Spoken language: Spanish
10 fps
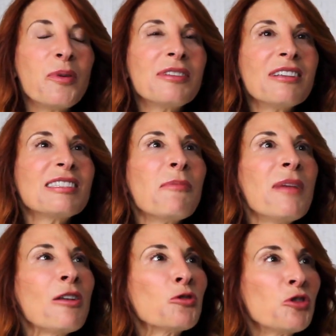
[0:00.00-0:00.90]
Pues es que
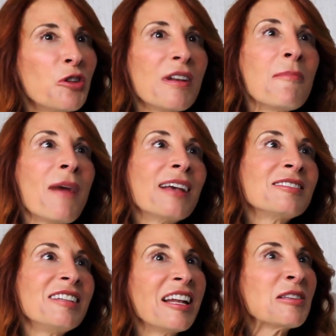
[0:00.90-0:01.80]
me ilusiona
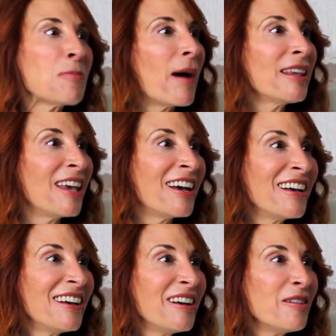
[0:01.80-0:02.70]
más ir a España,
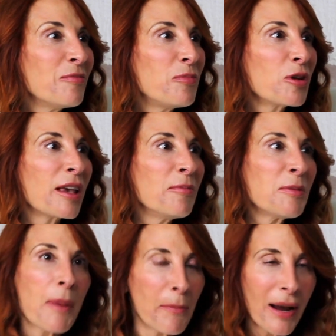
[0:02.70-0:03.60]
porque
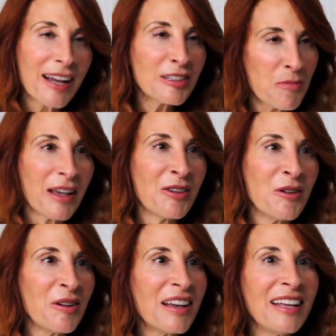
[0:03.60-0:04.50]
mi papá era
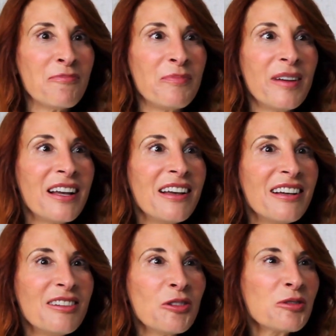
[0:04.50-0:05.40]
español y
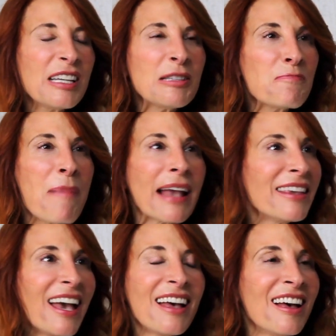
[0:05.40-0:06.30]
no sé,
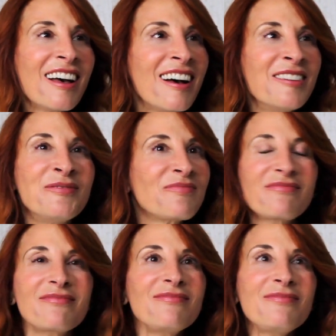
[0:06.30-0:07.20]
España
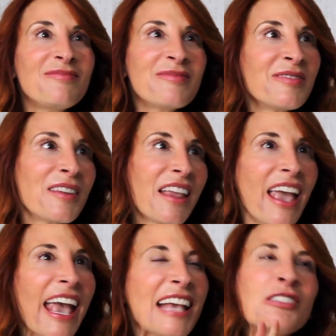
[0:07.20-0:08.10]

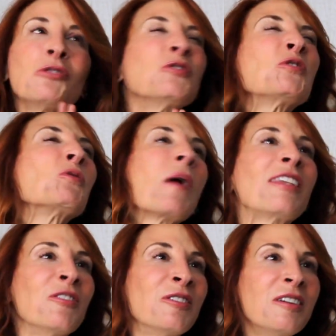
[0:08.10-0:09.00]
es un
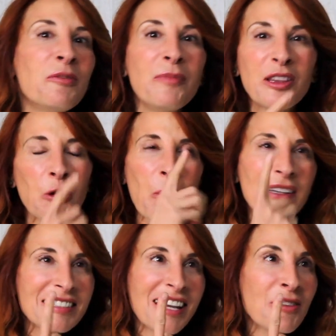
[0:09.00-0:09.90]
sueño. Me tocó
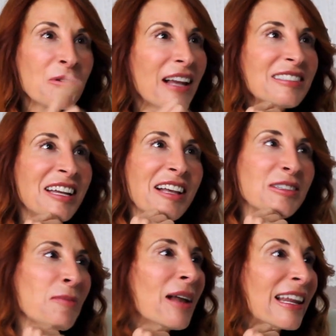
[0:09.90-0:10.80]
hacer una serie
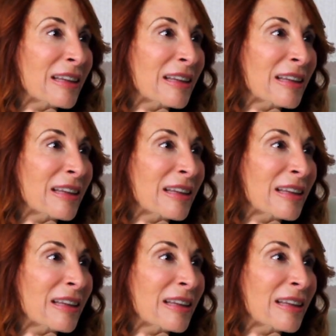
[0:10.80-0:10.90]
que se llama